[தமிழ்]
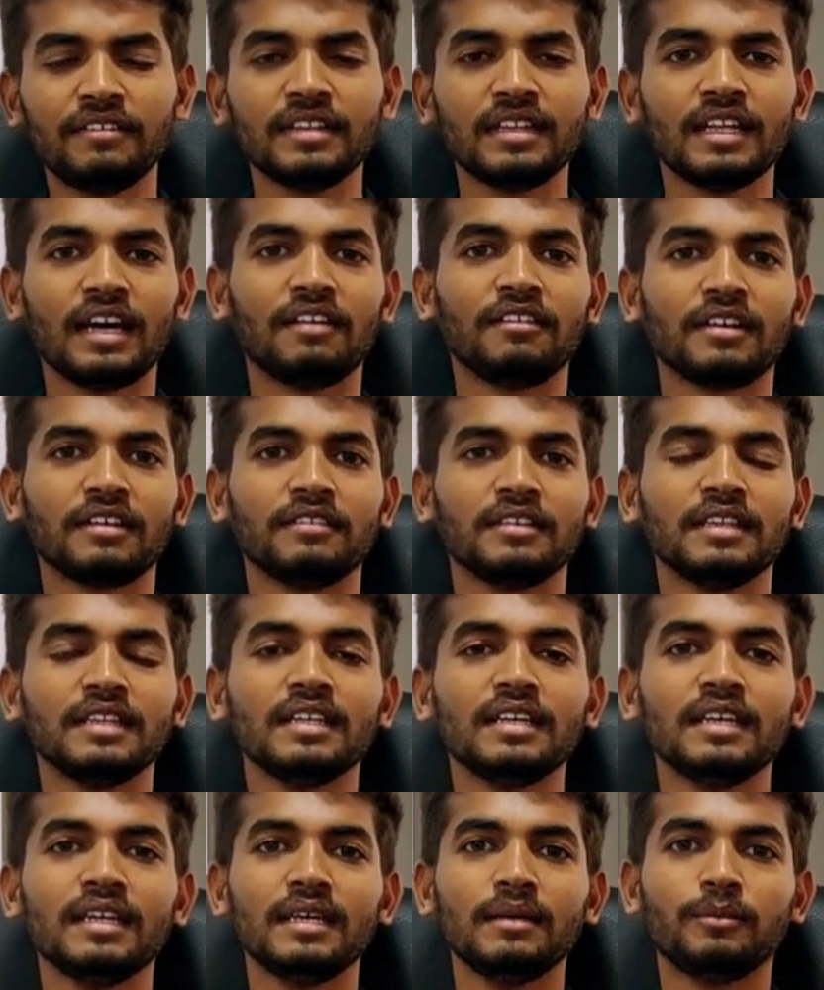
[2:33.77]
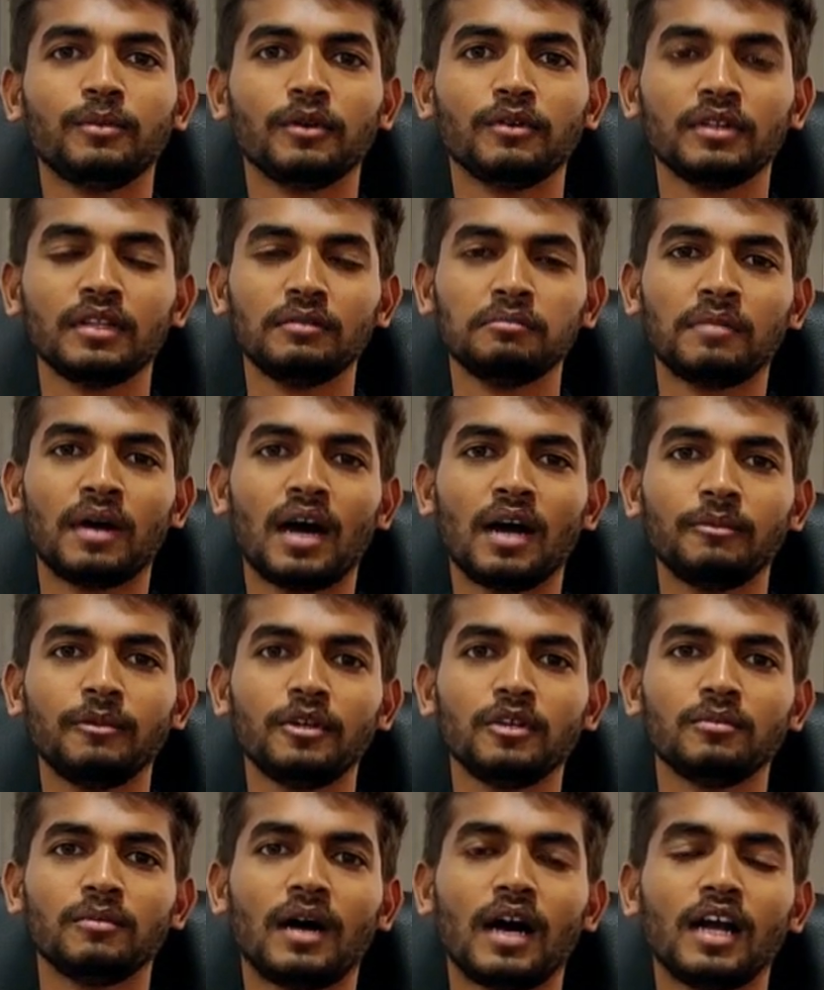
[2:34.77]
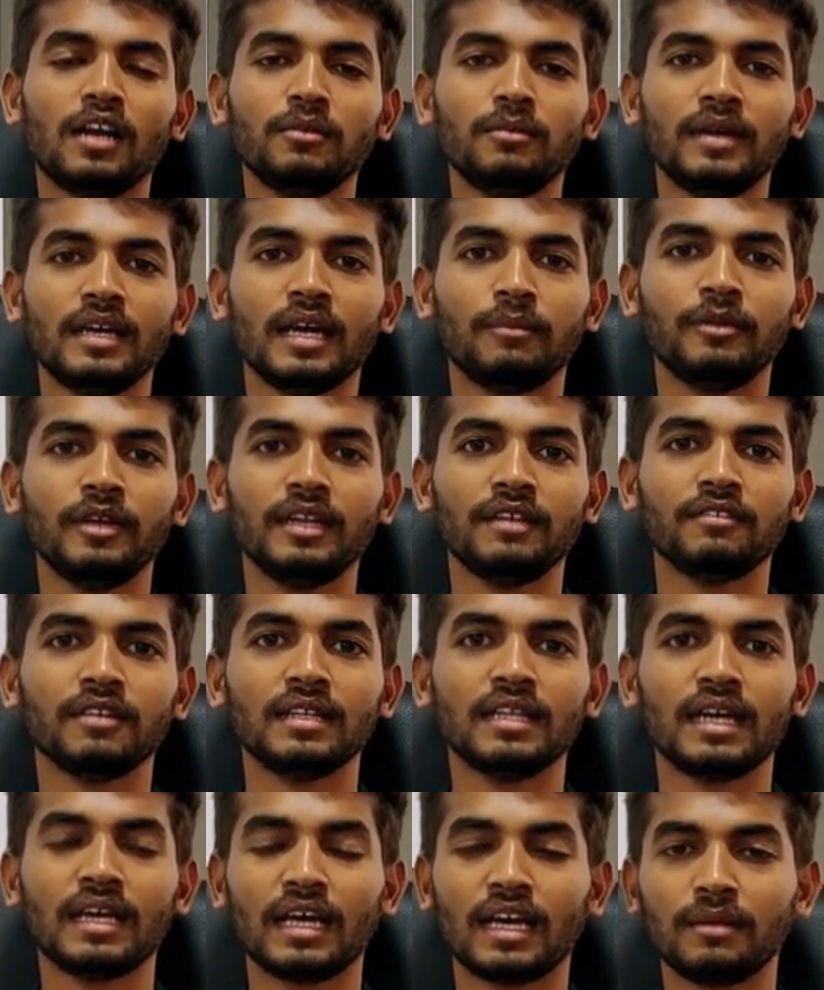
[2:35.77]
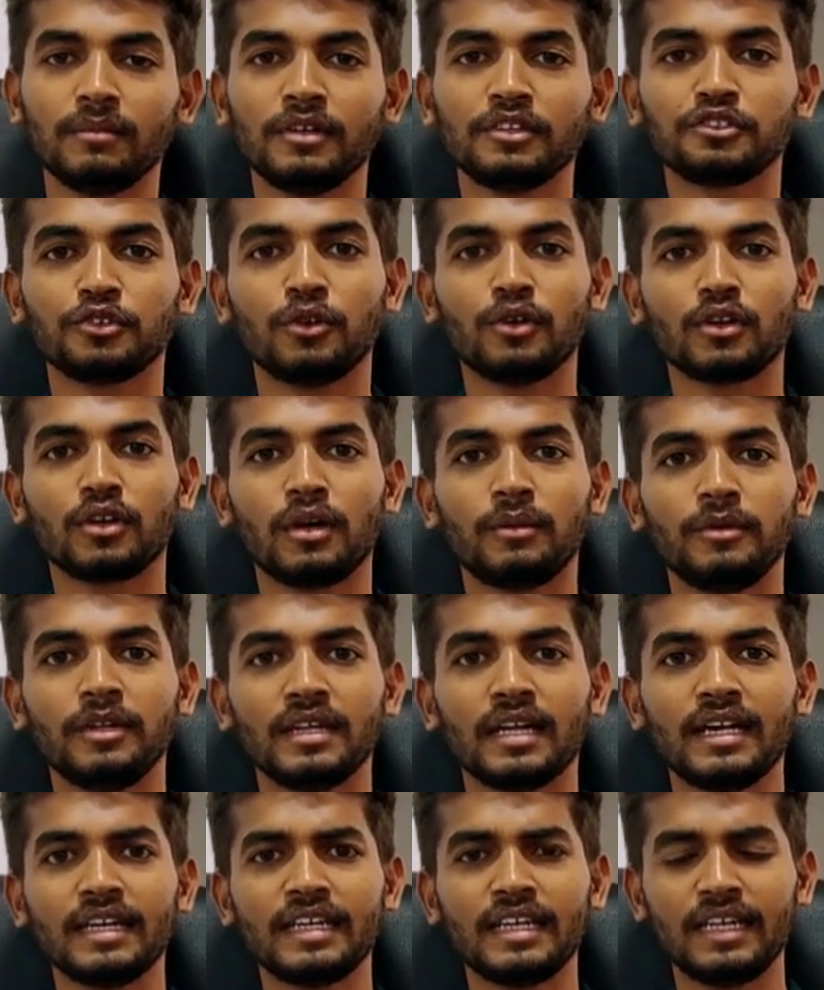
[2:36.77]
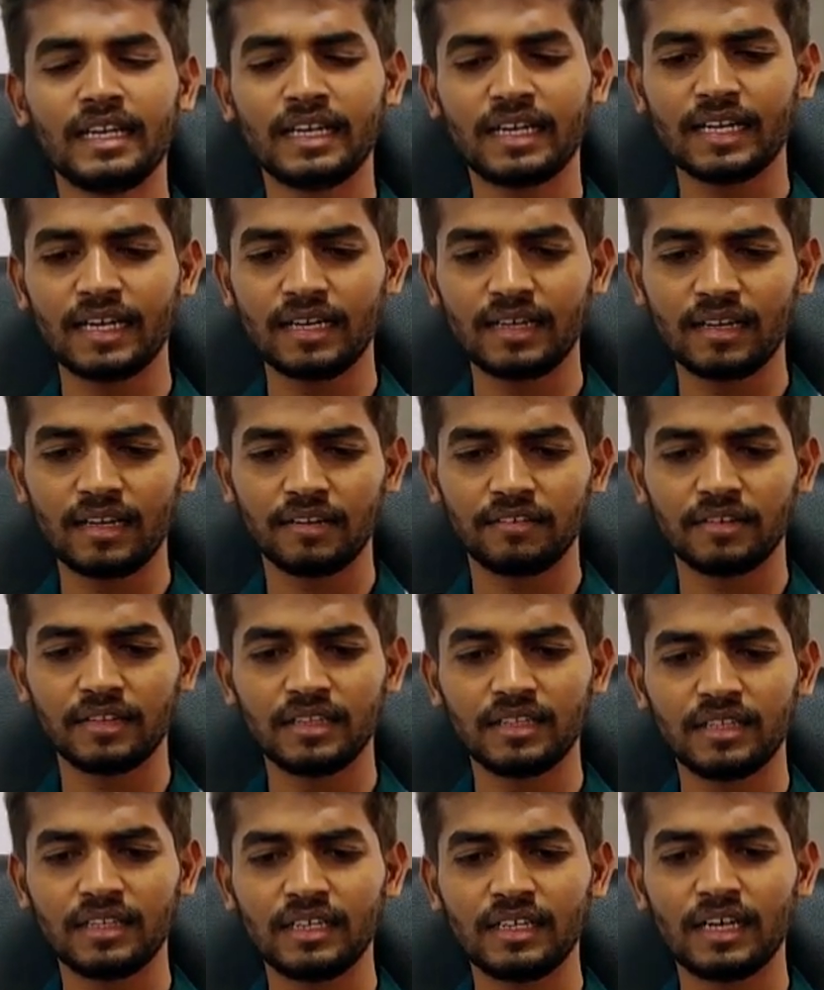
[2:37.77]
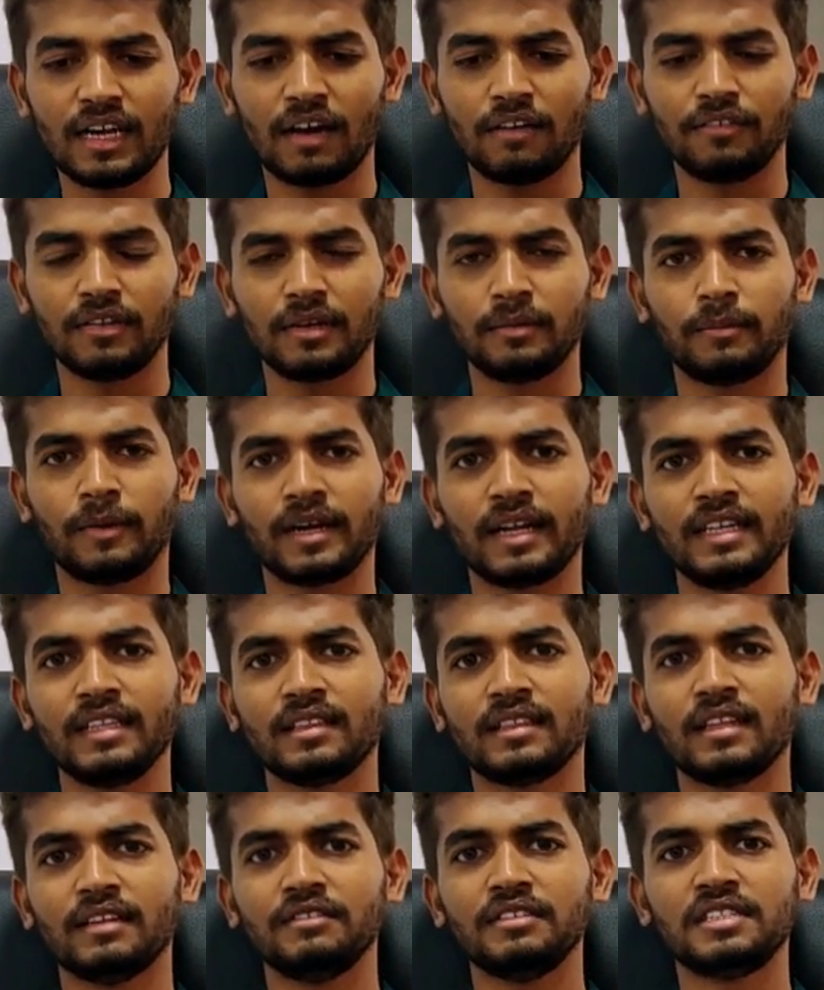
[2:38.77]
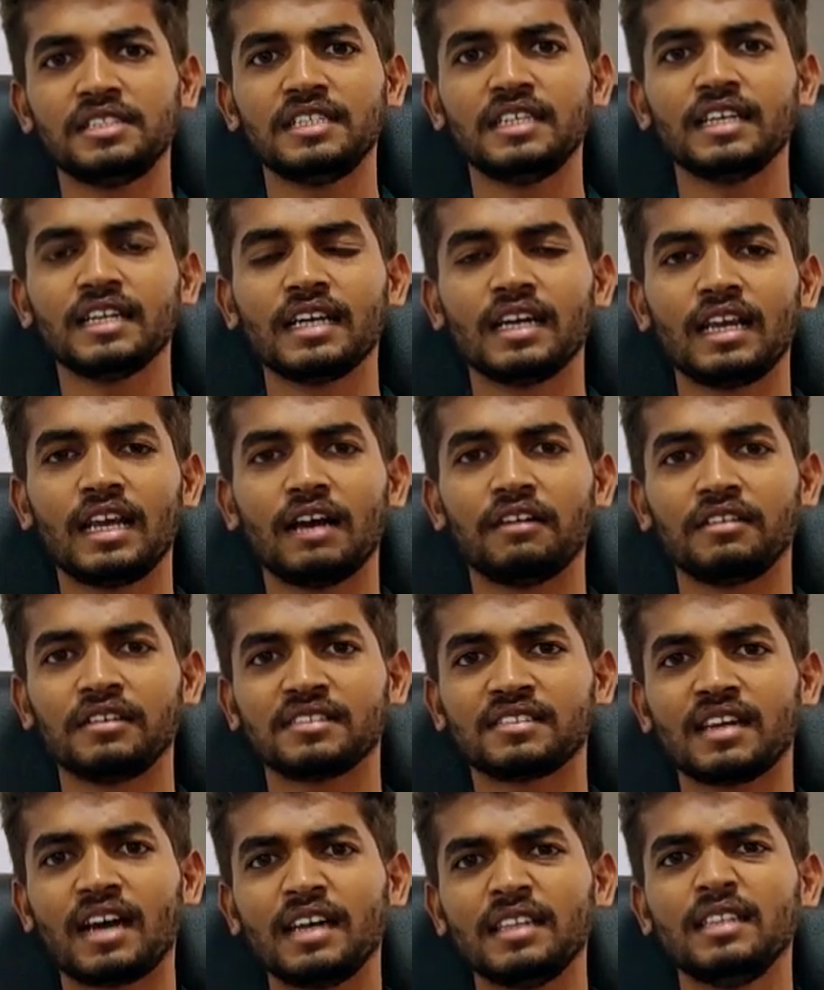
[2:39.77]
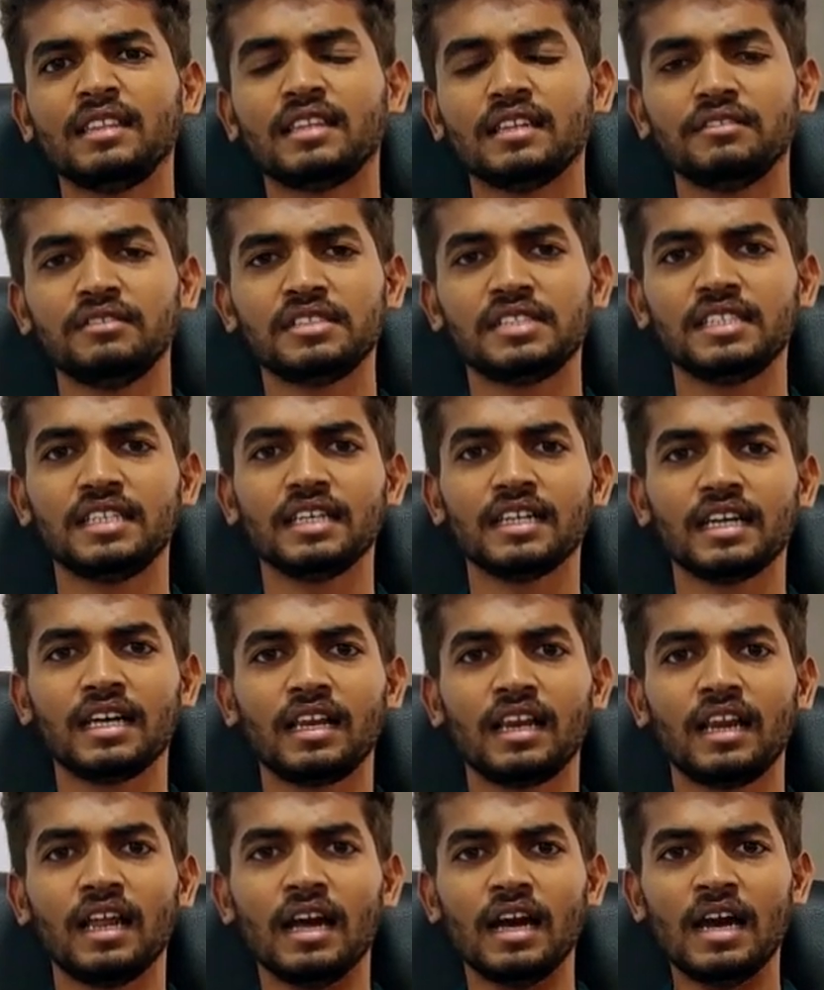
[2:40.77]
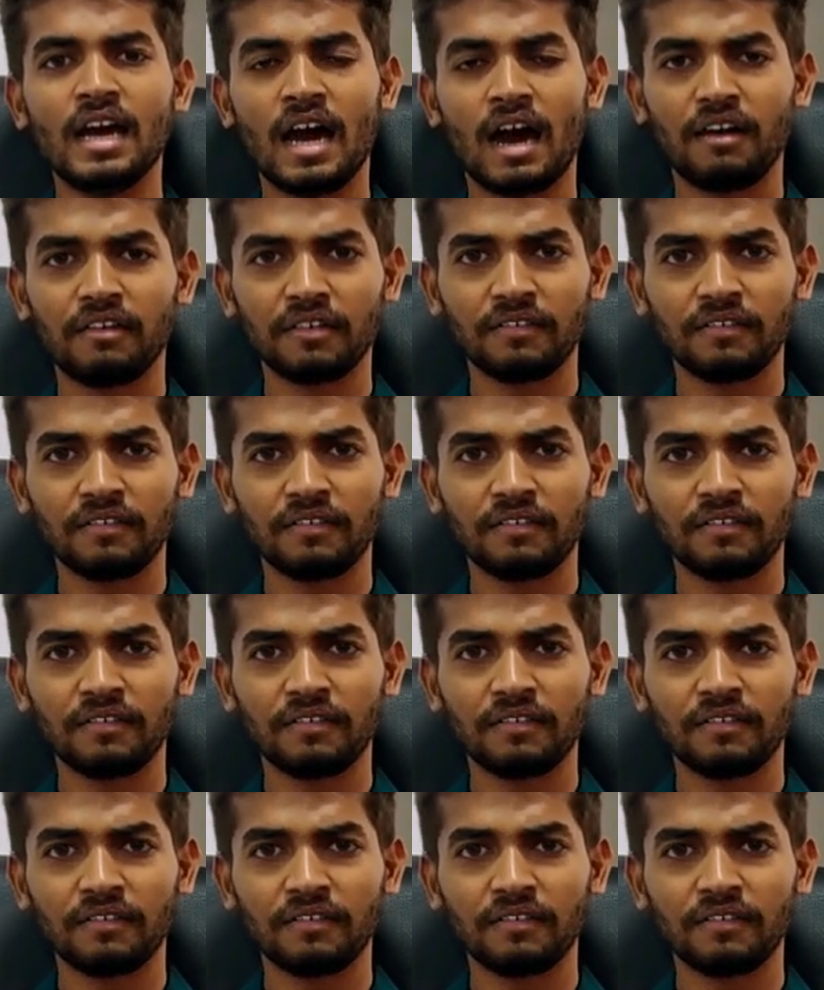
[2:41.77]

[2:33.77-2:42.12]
ஏன் வந்து அவரை வந்து இப்போ வந்து மாபெரும் ஆளுமை அப்படின்னு வந்து எல்லாருமே சொல்கிறோம் அப்படின்னா கிரிக்கெட்டில் வந்து அவர் படைத்த விஷயங்கள் அவர் சாதித்த விஷயங்கள்